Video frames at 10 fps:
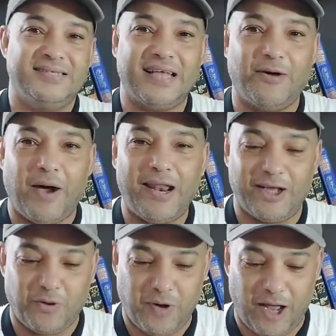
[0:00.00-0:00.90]
السلام
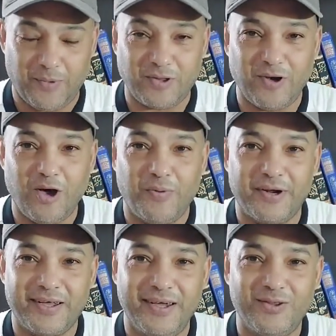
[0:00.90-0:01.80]
عليكم ورحمة الله
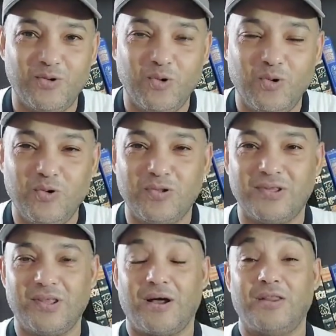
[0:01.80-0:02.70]
وبركاته
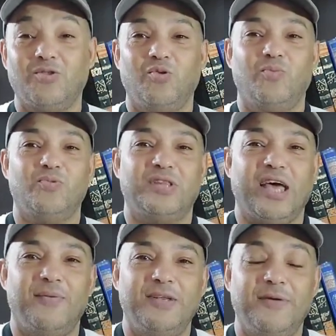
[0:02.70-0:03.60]
تقدم
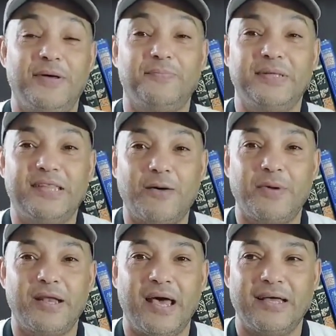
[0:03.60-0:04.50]
منتخب اليمن
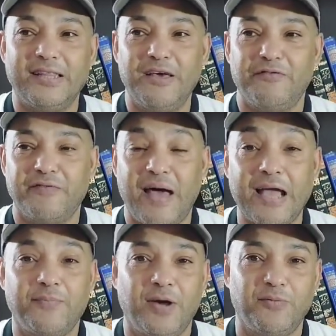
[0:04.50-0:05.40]
بثمان أهداف
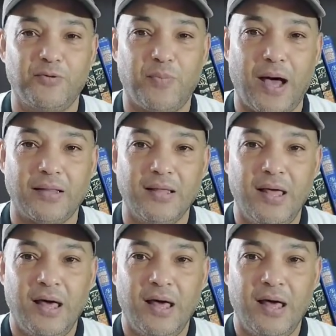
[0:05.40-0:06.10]
أجمل من بعض